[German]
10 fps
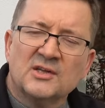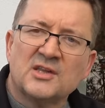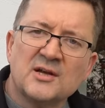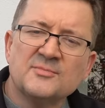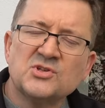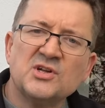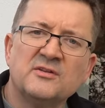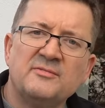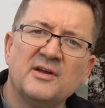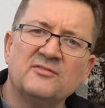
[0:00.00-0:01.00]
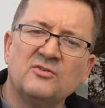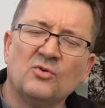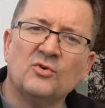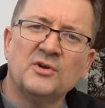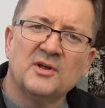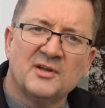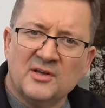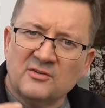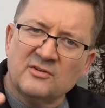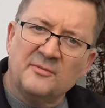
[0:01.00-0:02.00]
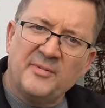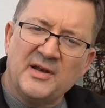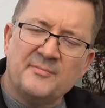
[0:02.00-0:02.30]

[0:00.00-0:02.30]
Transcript: Trimschnittversion ist halt bei